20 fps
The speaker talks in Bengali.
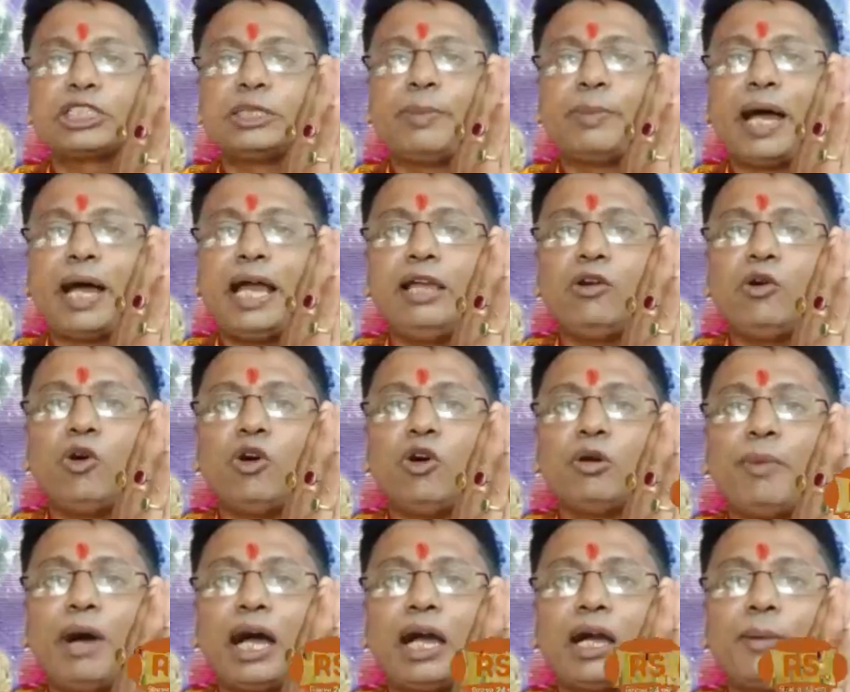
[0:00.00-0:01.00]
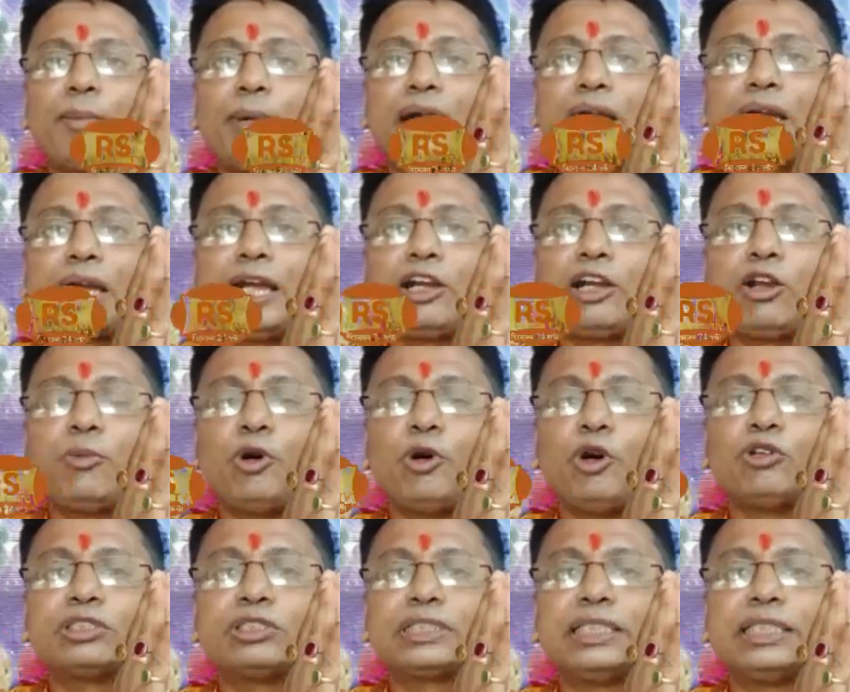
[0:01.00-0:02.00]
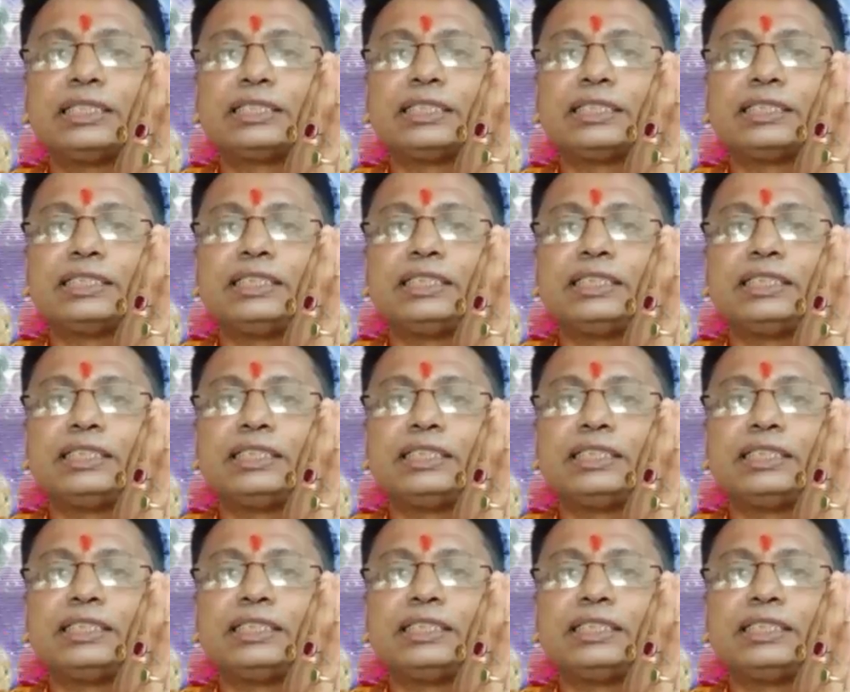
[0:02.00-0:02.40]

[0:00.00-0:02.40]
শিবায় ওং মা কামাক্ষায় নম ওং শ্রী শ্রী